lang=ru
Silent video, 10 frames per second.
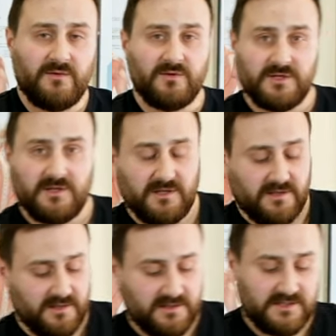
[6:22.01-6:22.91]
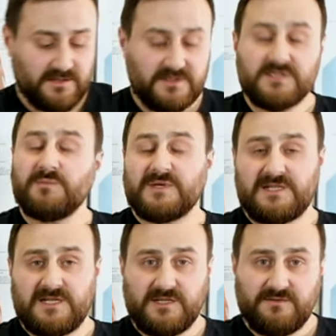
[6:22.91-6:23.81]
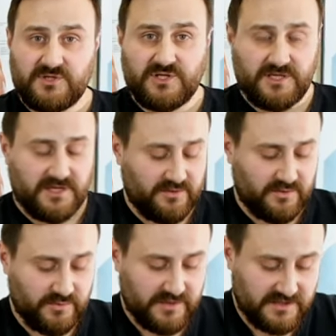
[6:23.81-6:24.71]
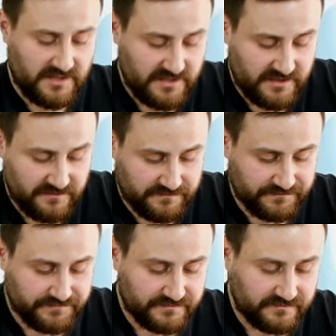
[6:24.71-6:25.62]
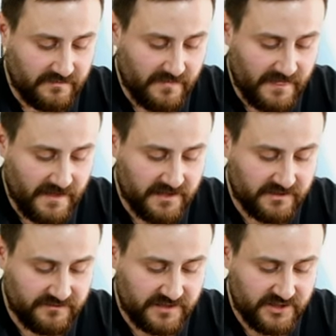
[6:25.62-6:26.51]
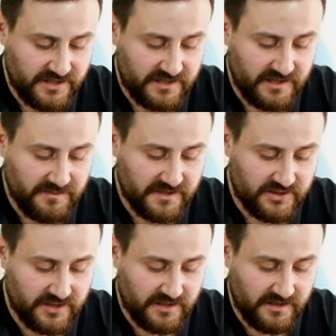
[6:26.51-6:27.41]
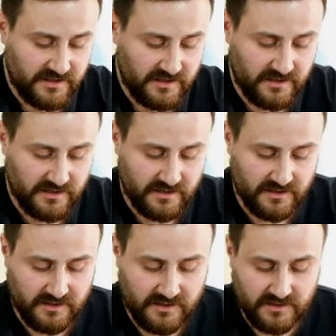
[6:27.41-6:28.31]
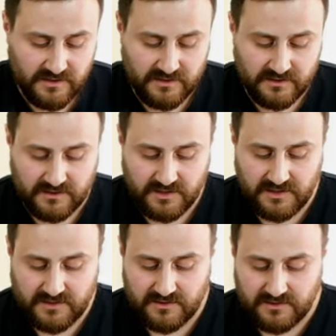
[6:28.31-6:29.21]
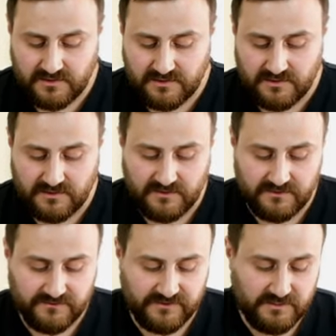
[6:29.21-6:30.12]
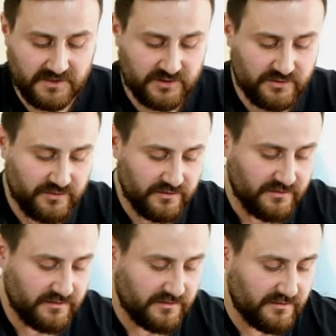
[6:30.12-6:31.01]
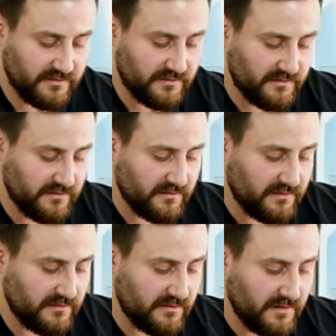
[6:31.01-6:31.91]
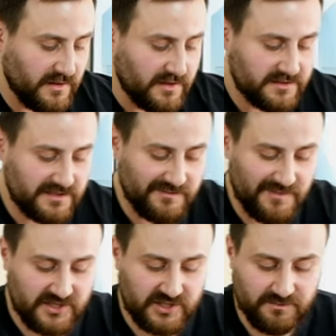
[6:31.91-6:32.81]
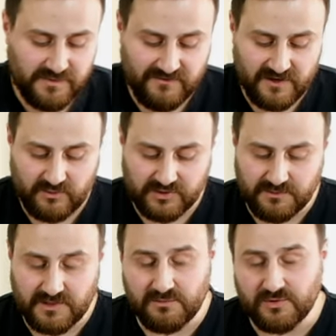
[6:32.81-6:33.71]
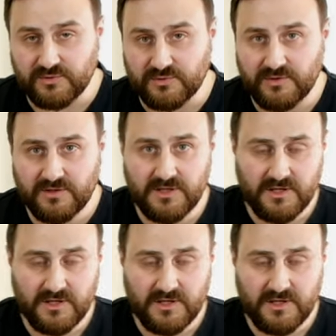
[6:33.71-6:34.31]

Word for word: Вот. А, соответственно, последнее движение, которое у нас есть, это вращение лопаточки – я в небольшую, с небольшим поворотом работаю.